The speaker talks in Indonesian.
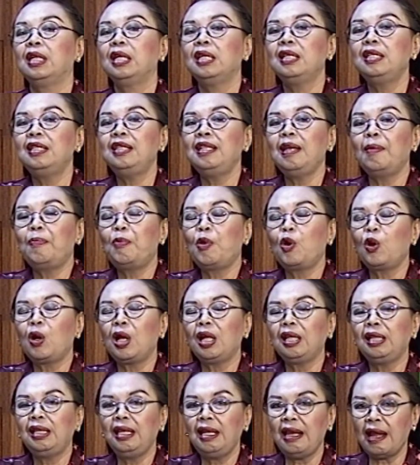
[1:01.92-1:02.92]
setiap
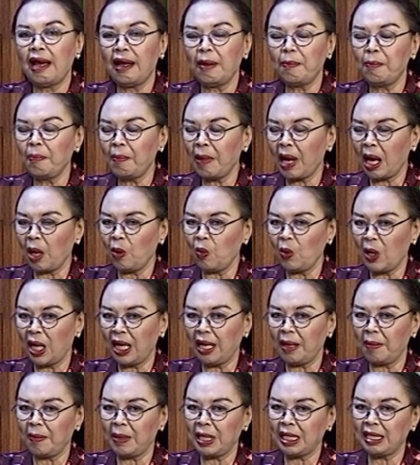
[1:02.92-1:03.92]
orang tidak mau
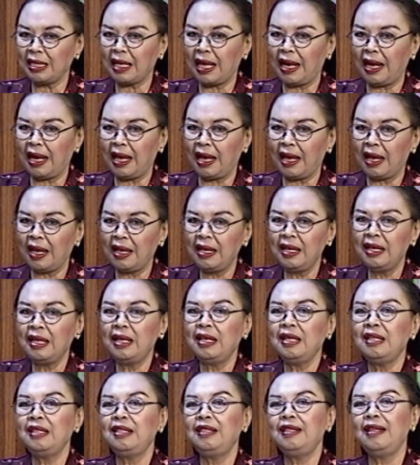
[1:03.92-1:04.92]
ada masalah,
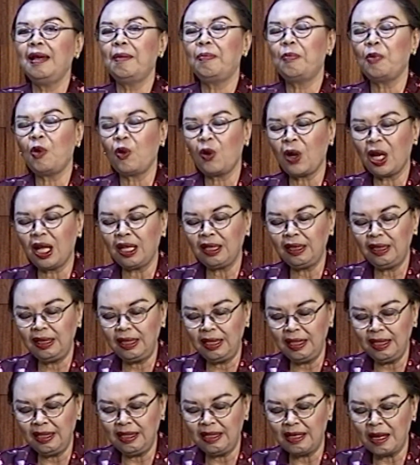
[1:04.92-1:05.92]
setiap orang
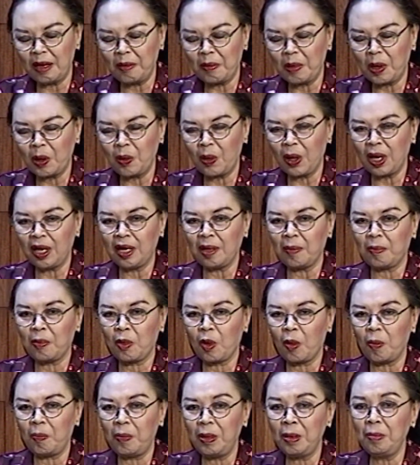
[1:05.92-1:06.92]
tidak mau ada
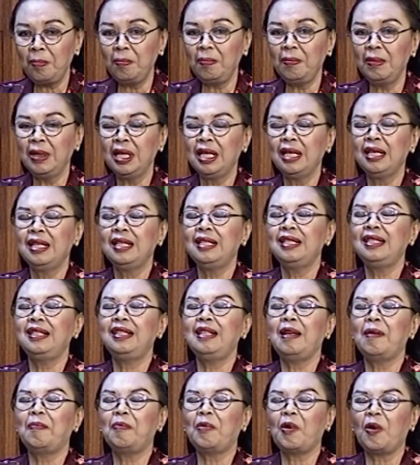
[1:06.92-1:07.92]
problem,
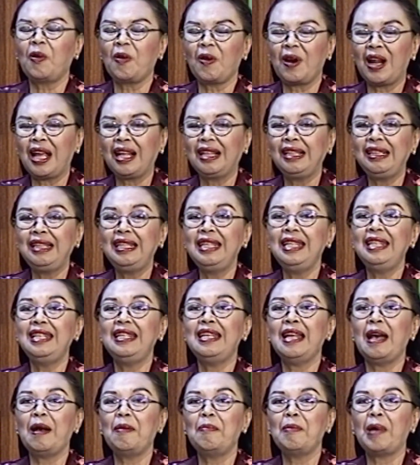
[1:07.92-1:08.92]
setiap orang
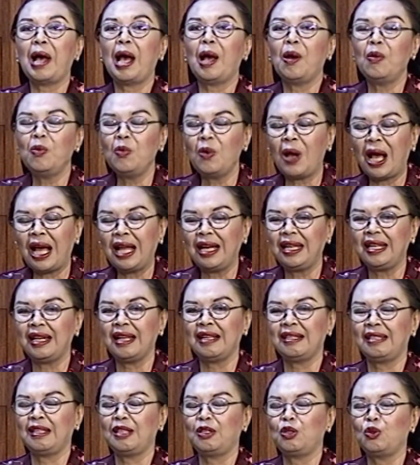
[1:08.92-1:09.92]
tidak mau ada
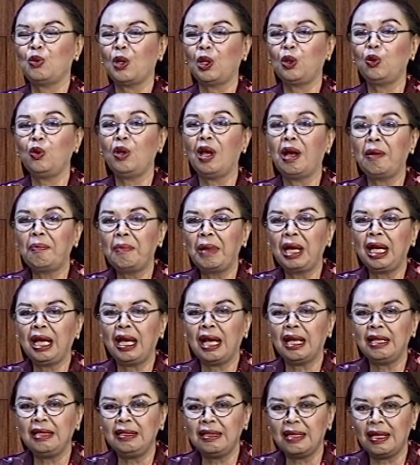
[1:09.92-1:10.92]
sesuatu yang
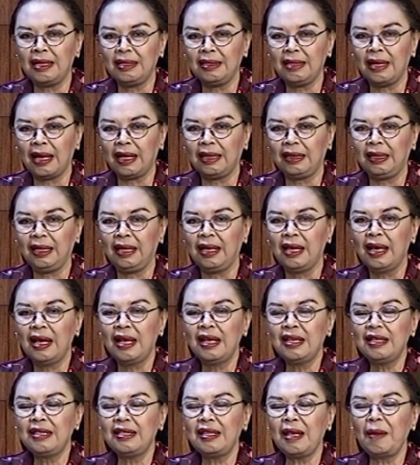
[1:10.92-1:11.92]
mengganjal di hati
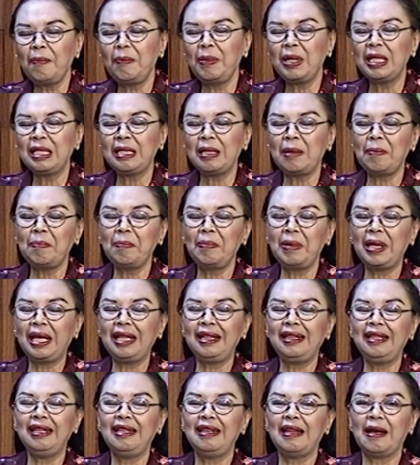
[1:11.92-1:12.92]
sampai-sampai
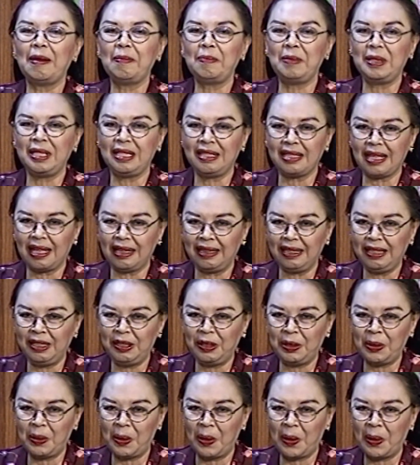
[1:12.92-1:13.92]
tidak bisa
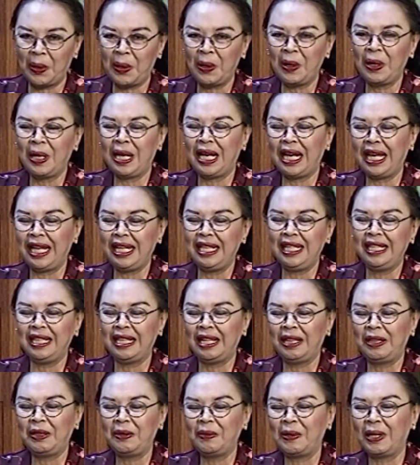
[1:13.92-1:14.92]
tidur. Nah, ini
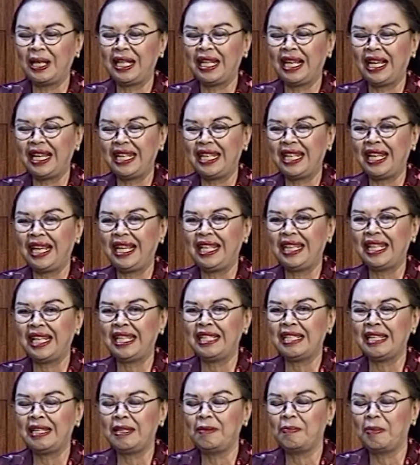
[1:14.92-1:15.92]
tentu kadang-kadang kita
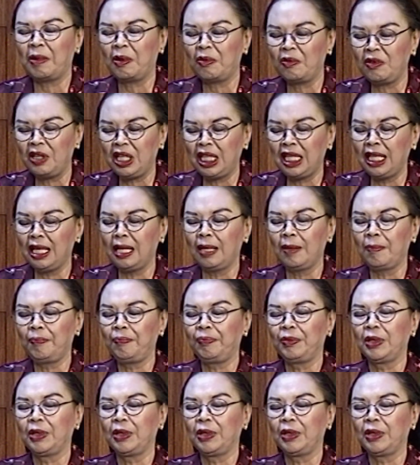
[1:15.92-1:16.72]
jadi berpikir,